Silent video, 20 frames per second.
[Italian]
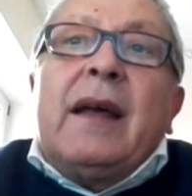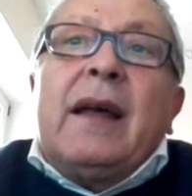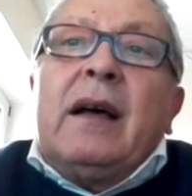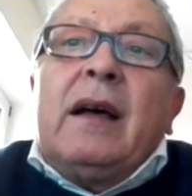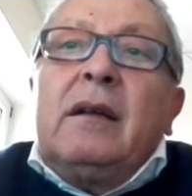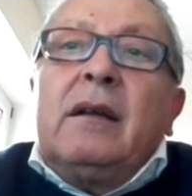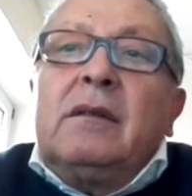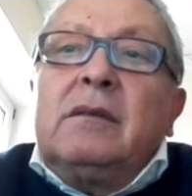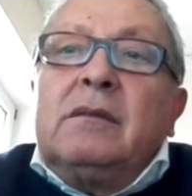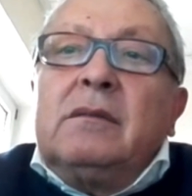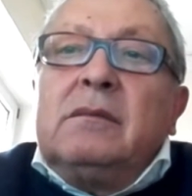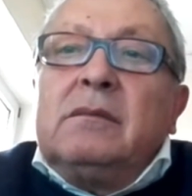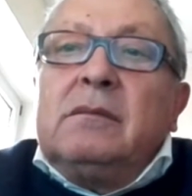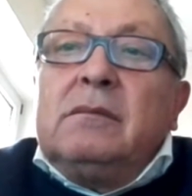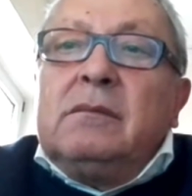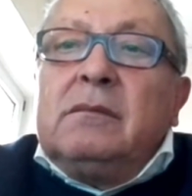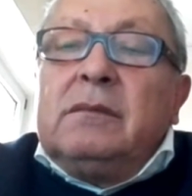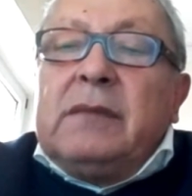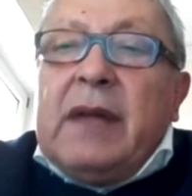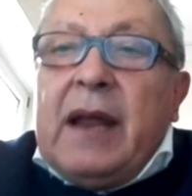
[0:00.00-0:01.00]
Una
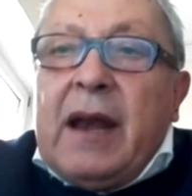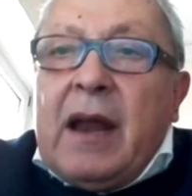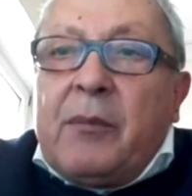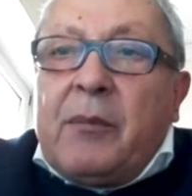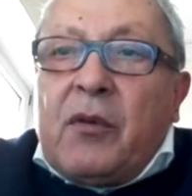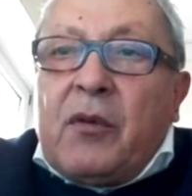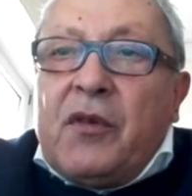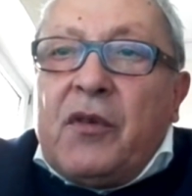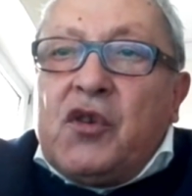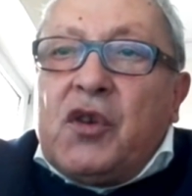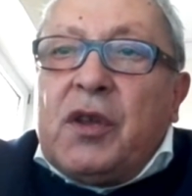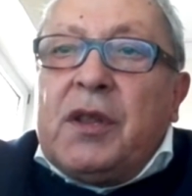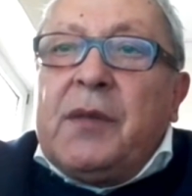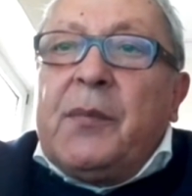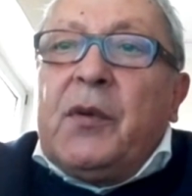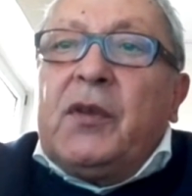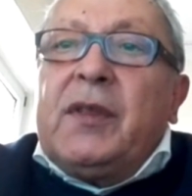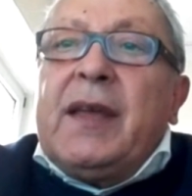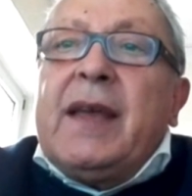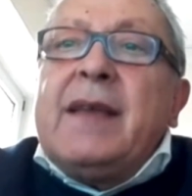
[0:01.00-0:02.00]
squadra della
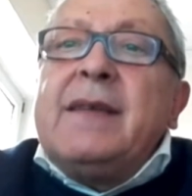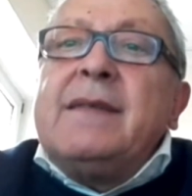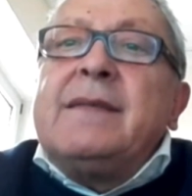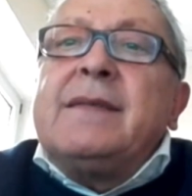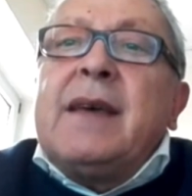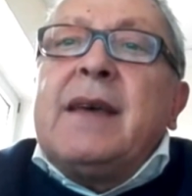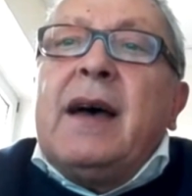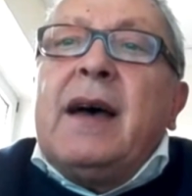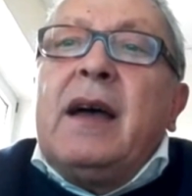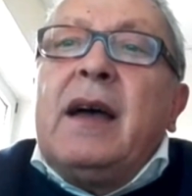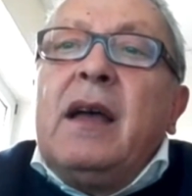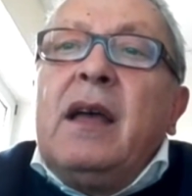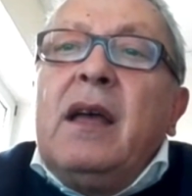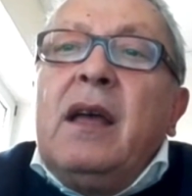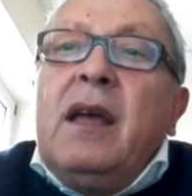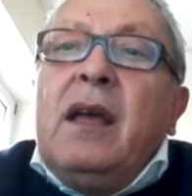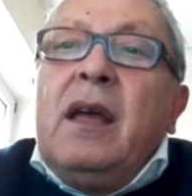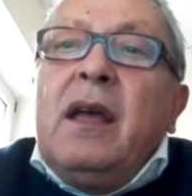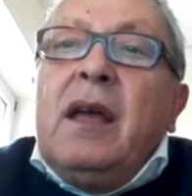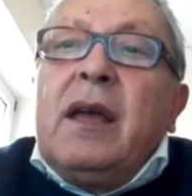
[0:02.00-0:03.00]
provincia di
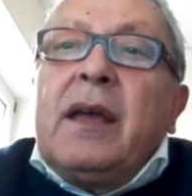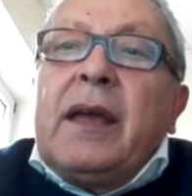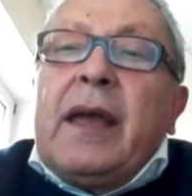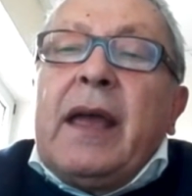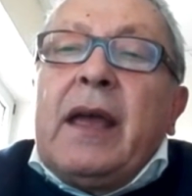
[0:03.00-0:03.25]
Potenza